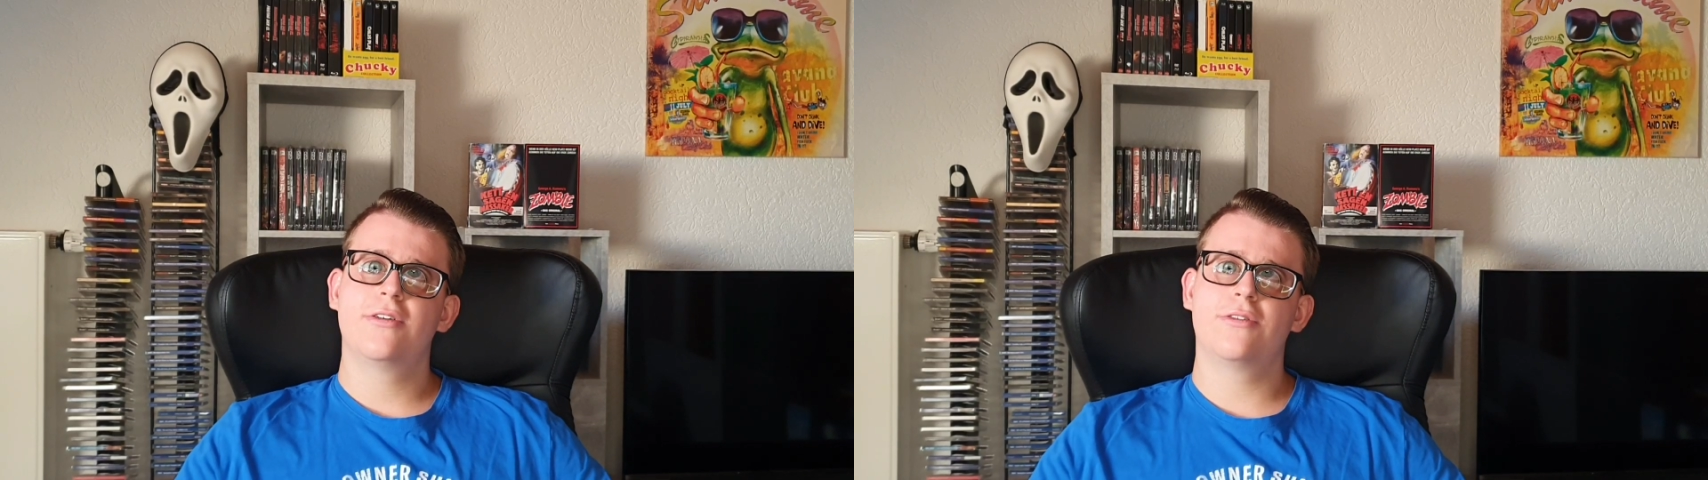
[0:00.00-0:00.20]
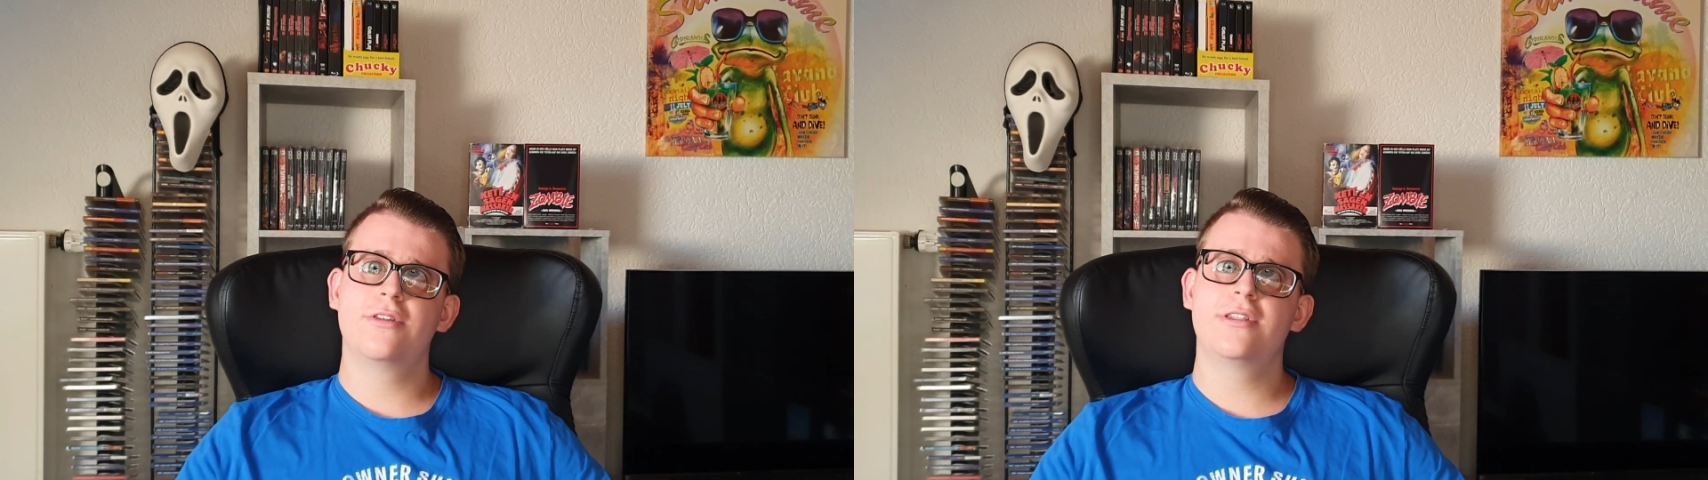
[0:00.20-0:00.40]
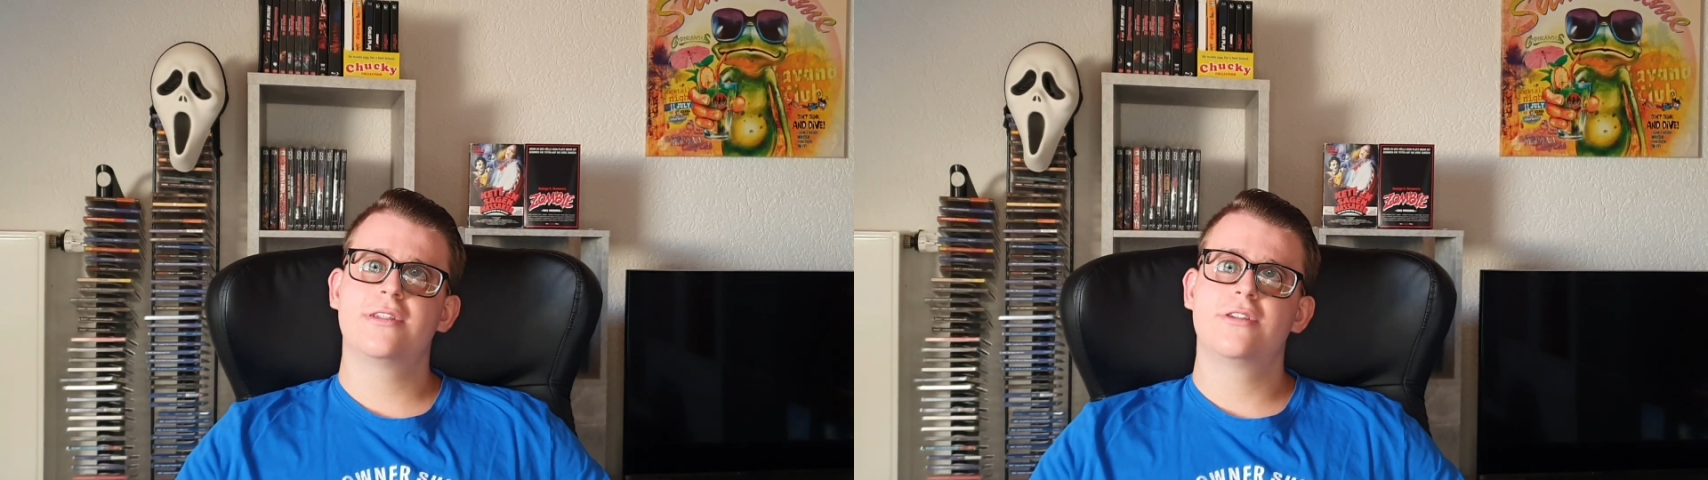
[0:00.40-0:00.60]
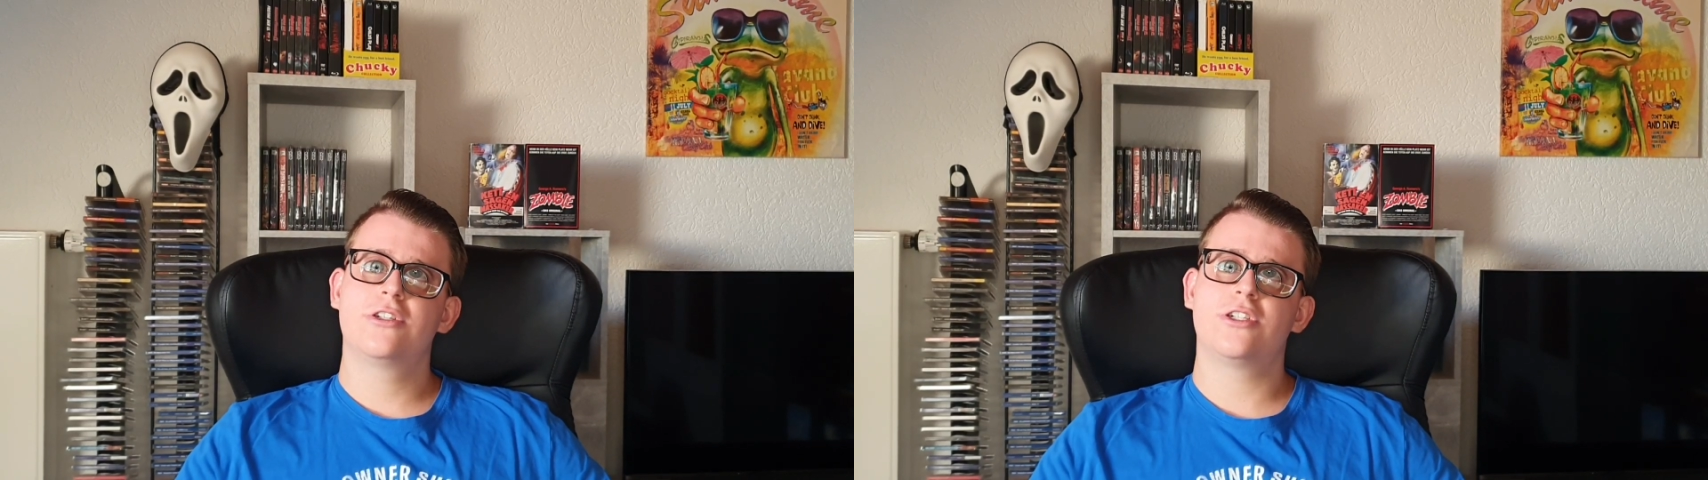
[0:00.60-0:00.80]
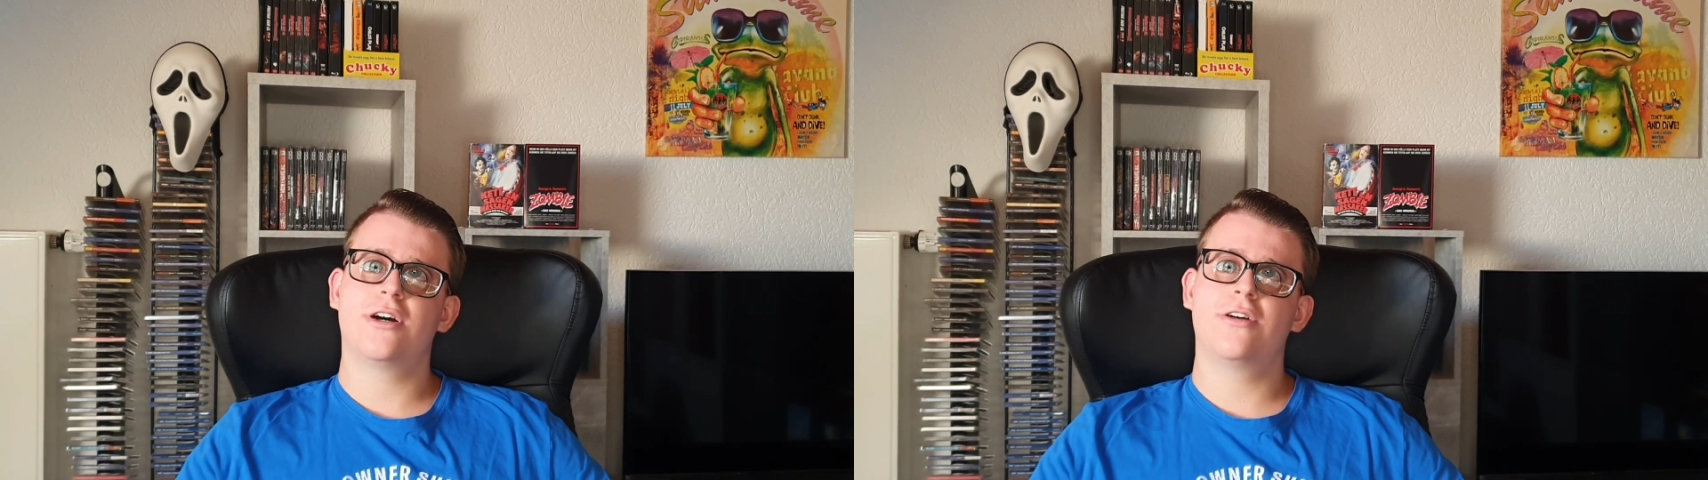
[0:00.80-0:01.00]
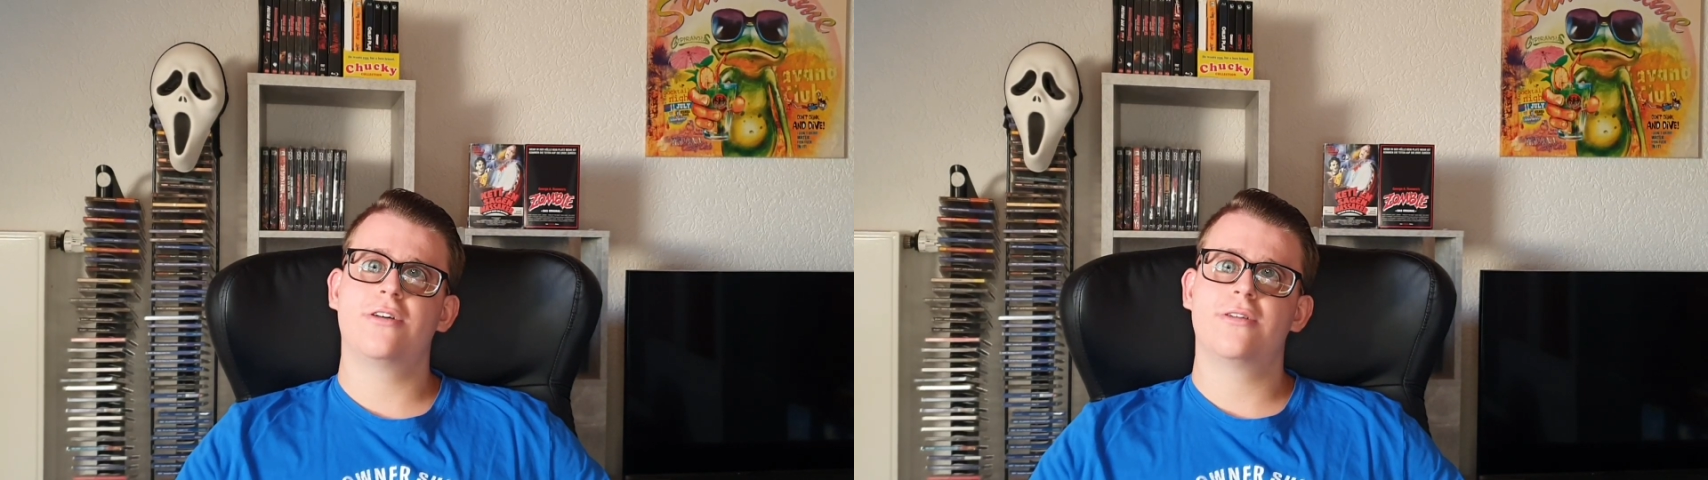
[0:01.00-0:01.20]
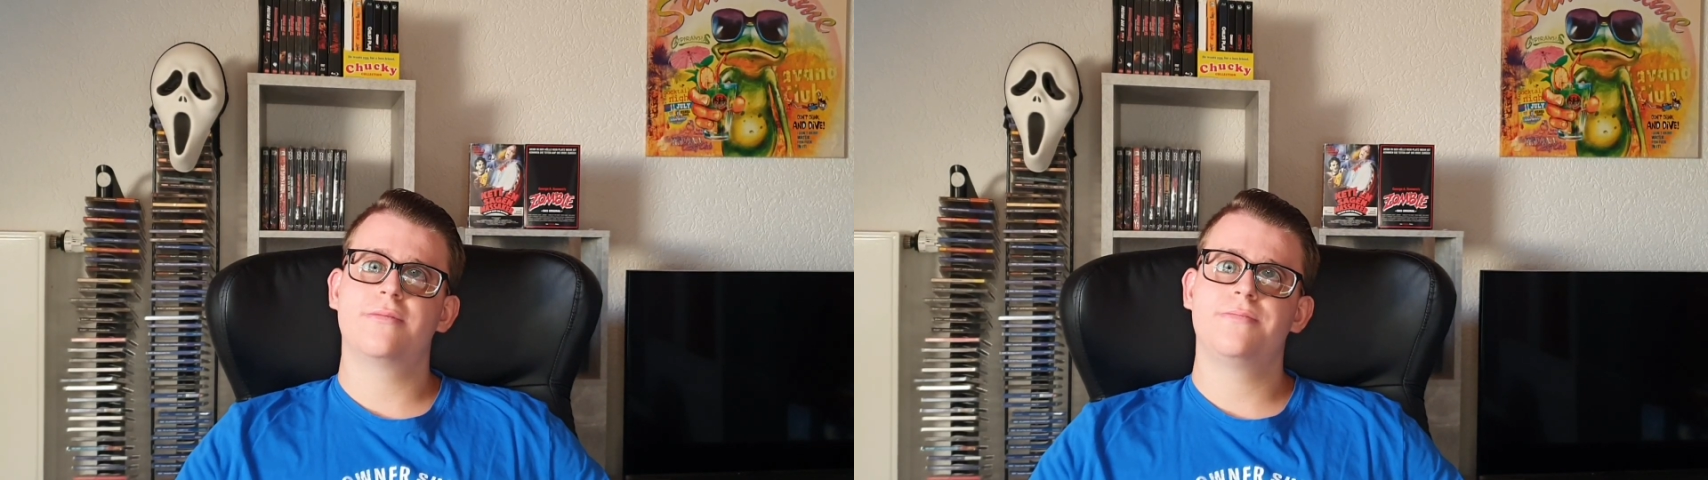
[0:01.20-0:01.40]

und ciao.